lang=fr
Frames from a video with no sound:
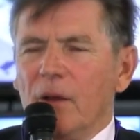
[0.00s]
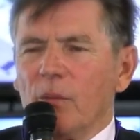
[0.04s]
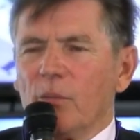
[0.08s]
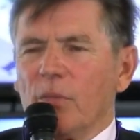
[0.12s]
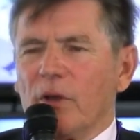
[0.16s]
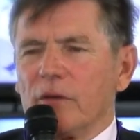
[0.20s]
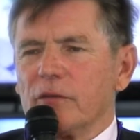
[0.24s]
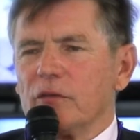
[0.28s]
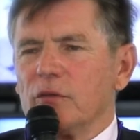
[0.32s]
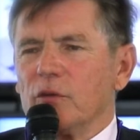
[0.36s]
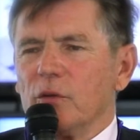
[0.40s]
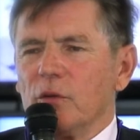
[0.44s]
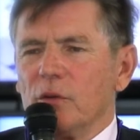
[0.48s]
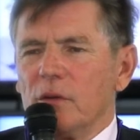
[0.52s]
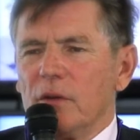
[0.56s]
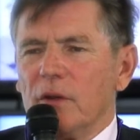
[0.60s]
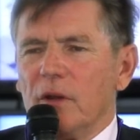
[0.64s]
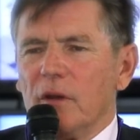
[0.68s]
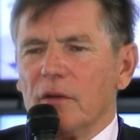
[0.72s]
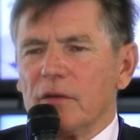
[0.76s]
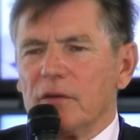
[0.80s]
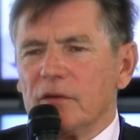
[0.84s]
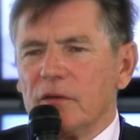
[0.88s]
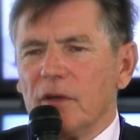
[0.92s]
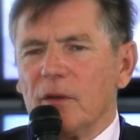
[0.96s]
parce que
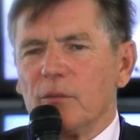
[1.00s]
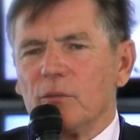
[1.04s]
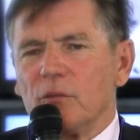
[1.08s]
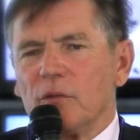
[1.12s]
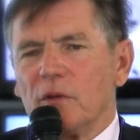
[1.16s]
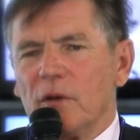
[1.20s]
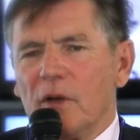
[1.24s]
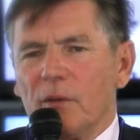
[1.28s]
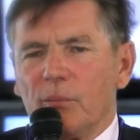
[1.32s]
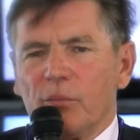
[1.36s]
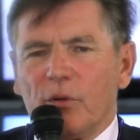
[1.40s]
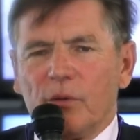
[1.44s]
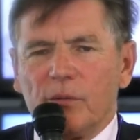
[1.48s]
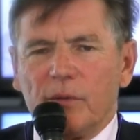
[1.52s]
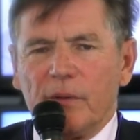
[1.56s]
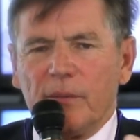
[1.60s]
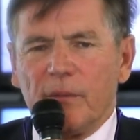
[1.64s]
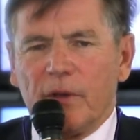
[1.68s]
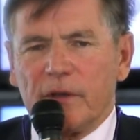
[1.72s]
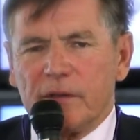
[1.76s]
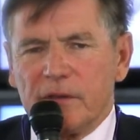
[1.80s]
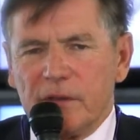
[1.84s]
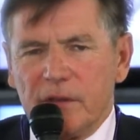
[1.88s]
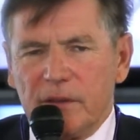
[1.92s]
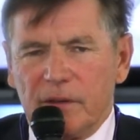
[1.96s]
l'ensemble de la
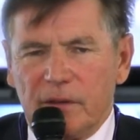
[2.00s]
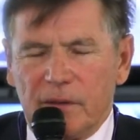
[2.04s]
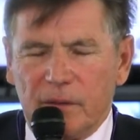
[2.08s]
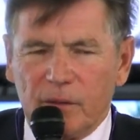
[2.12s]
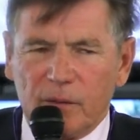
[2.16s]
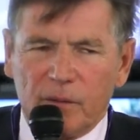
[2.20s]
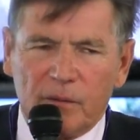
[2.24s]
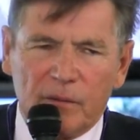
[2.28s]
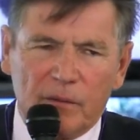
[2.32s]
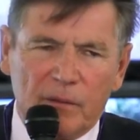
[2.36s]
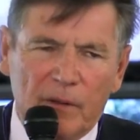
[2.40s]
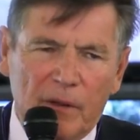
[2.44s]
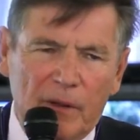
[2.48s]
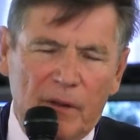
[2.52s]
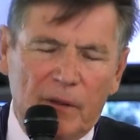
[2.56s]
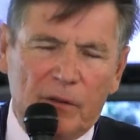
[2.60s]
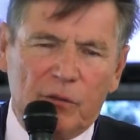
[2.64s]
problématique euh,